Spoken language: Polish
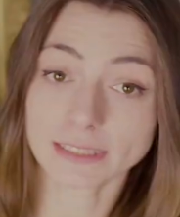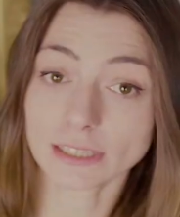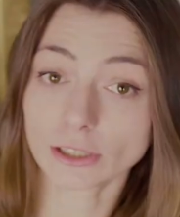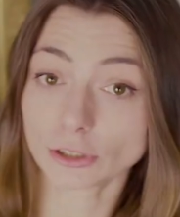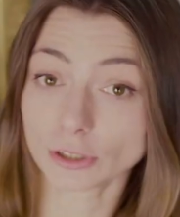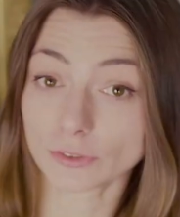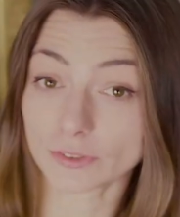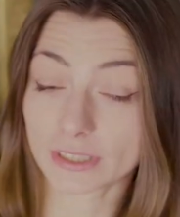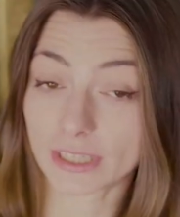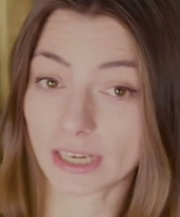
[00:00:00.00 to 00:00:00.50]
Z
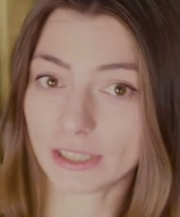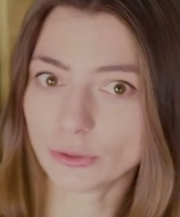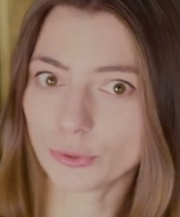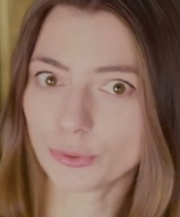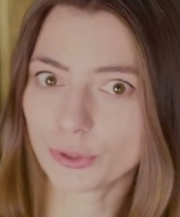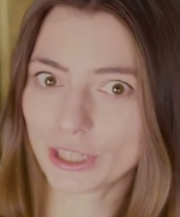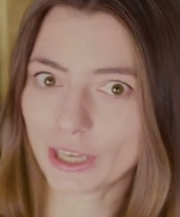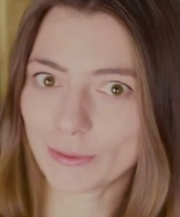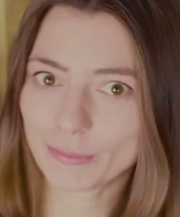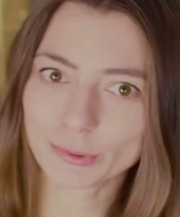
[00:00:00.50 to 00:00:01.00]
tego też
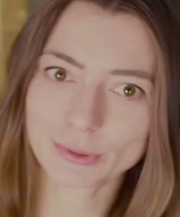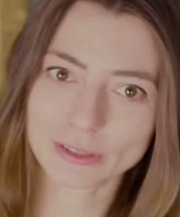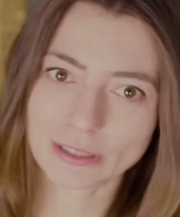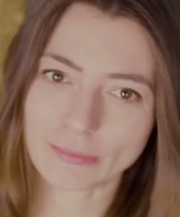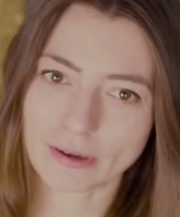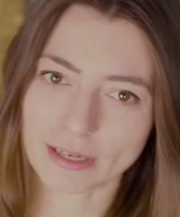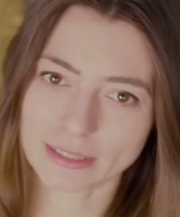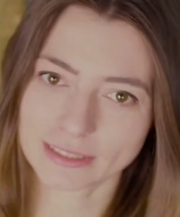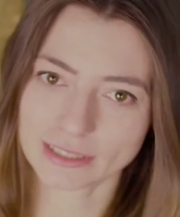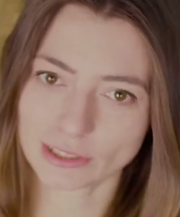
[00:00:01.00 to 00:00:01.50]
względu nie był
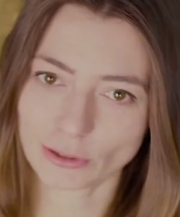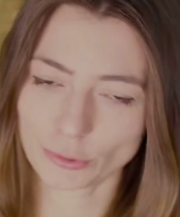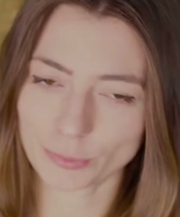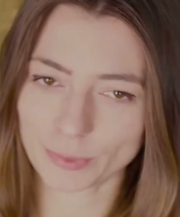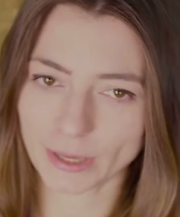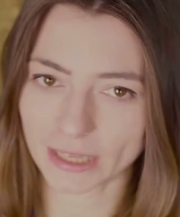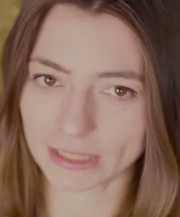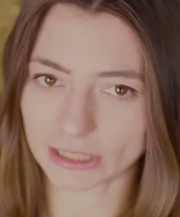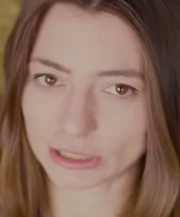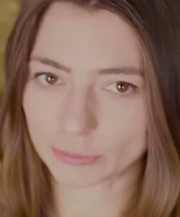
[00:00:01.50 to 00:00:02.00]
za bardzo
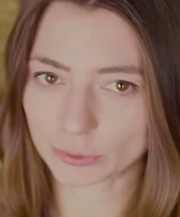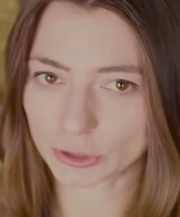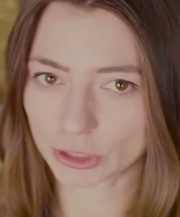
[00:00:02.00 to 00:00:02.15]
lubiany